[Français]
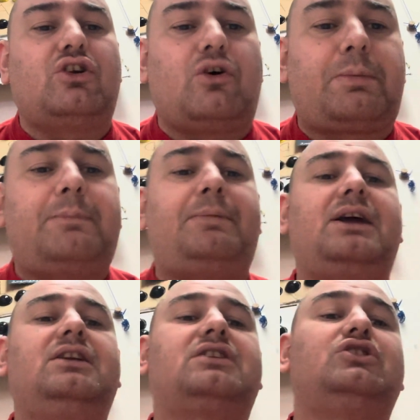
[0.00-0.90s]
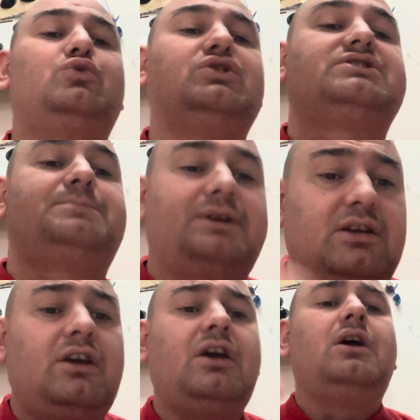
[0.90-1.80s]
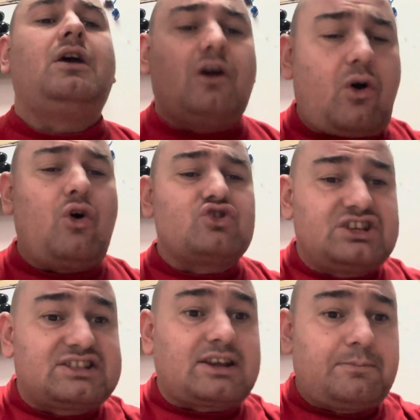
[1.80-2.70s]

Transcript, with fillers: Alors préparez les clés USB, enregistrez